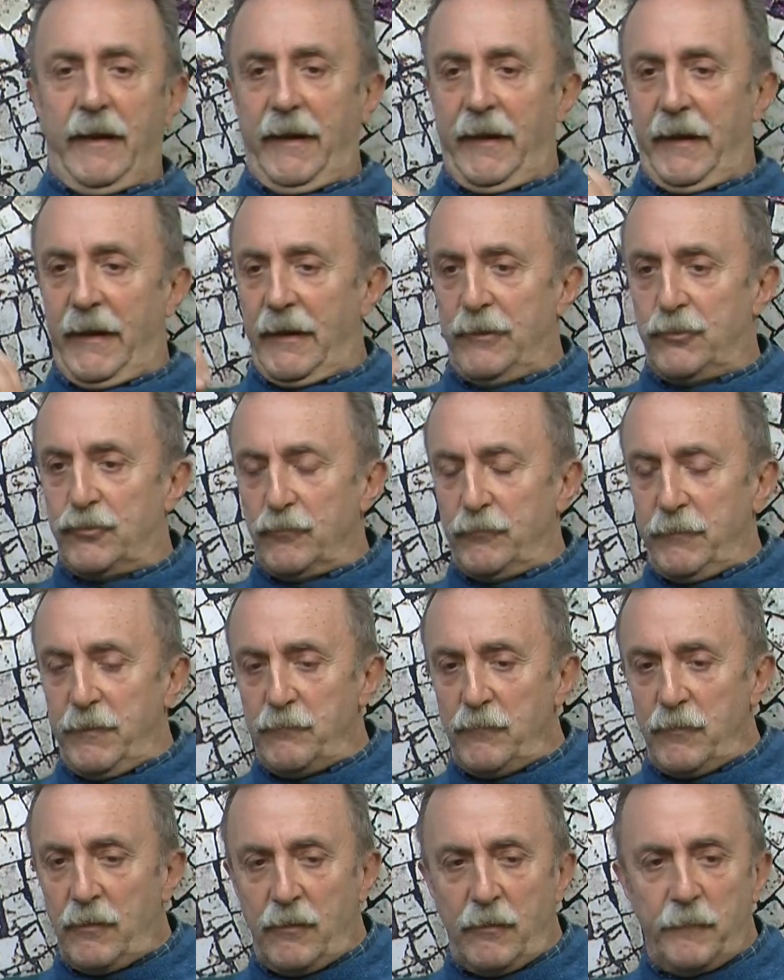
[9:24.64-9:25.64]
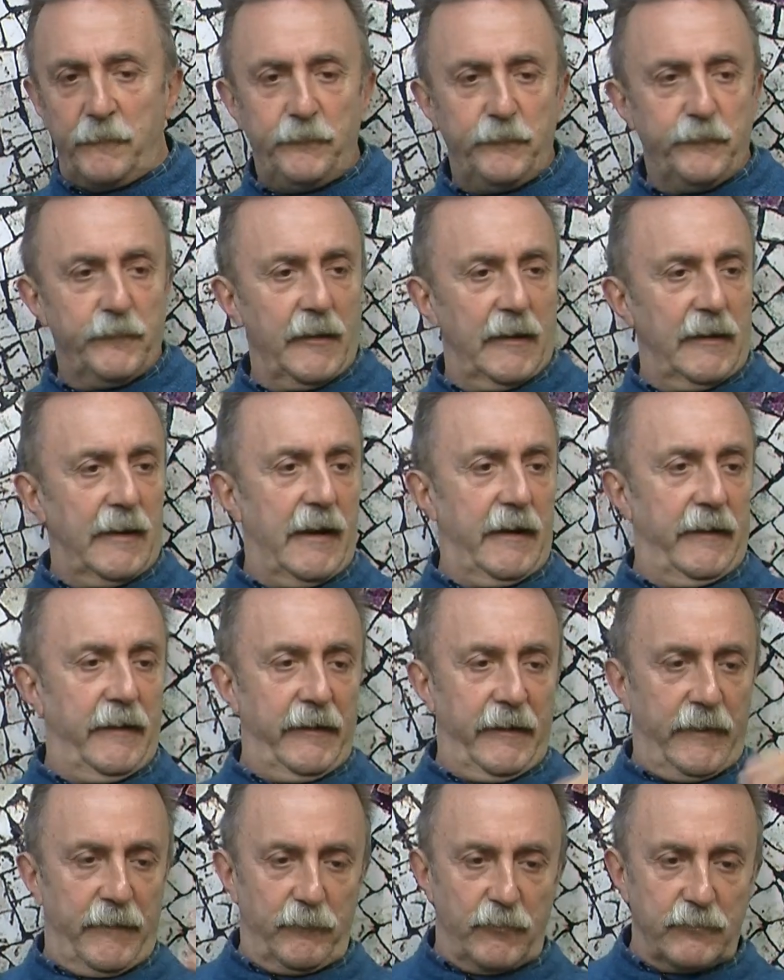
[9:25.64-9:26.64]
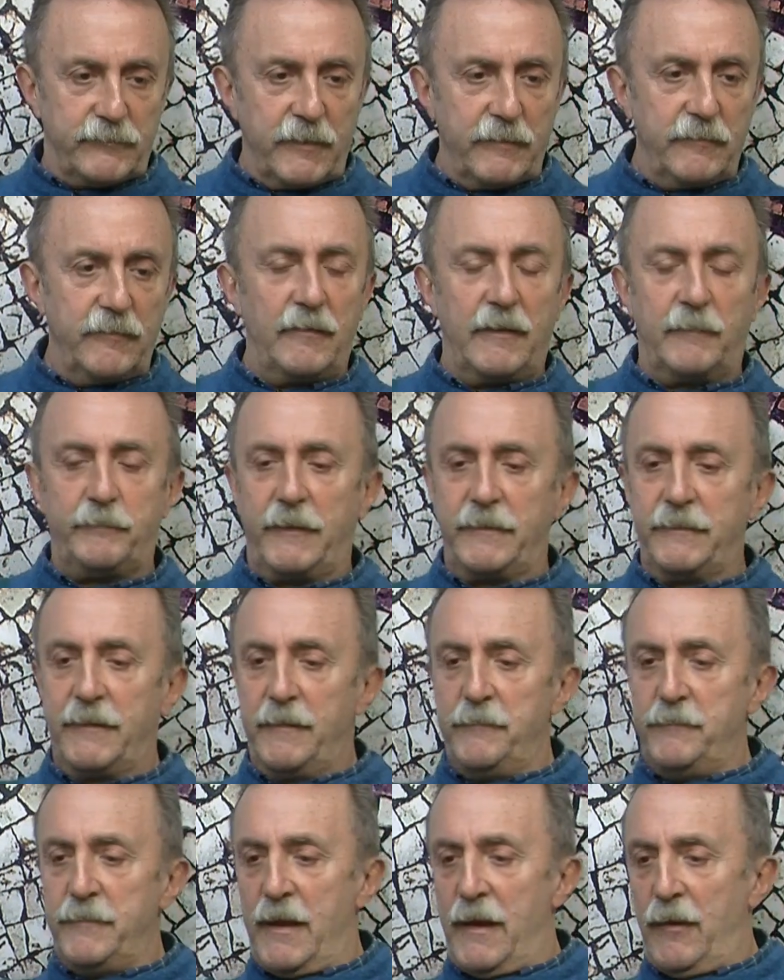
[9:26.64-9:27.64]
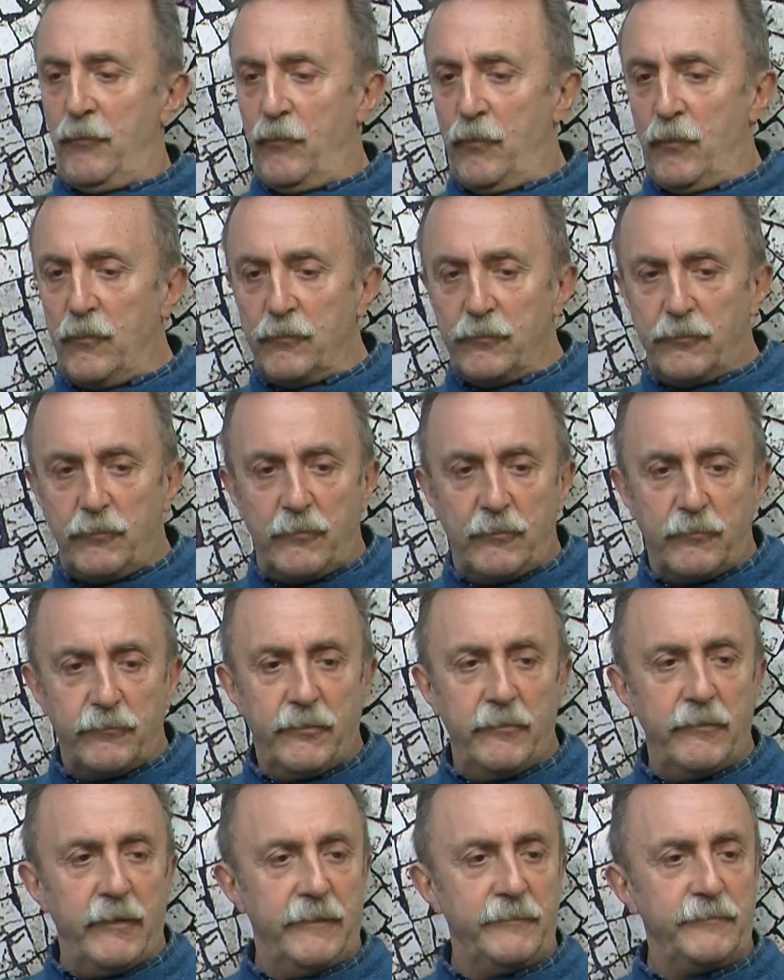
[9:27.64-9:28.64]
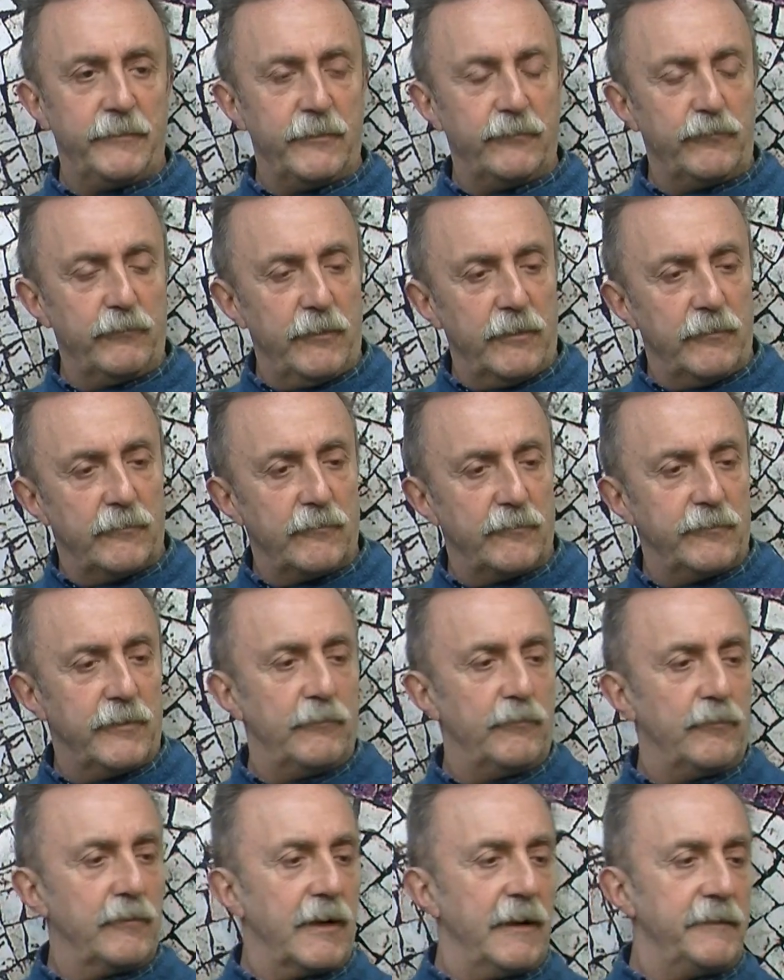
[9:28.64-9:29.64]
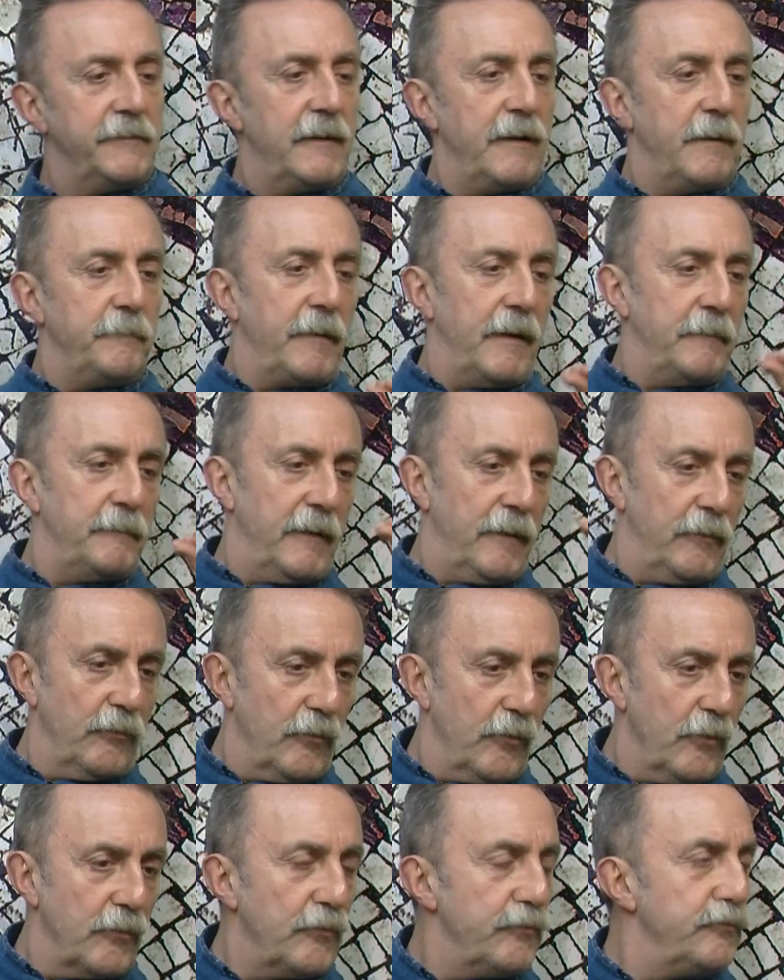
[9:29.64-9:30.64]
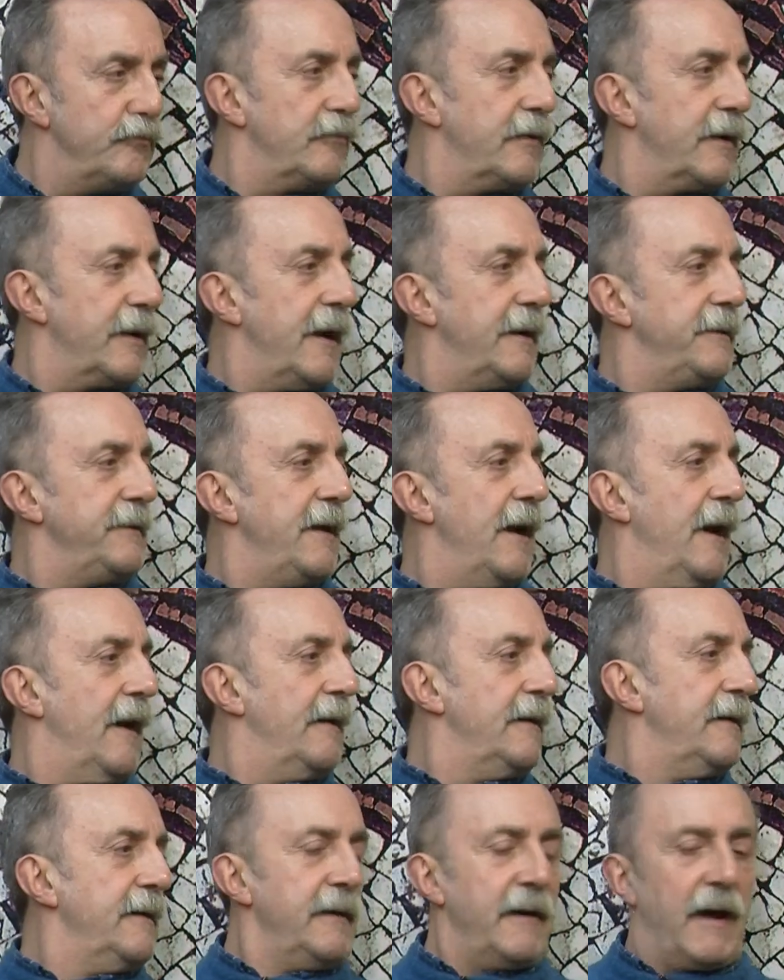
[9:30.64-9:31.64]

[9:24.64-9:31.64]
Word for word: eh, tuvimos eh, hemos tenido la pandemia, luego nos entretuvieron con el volcán de La Palma, luego con Ucrania,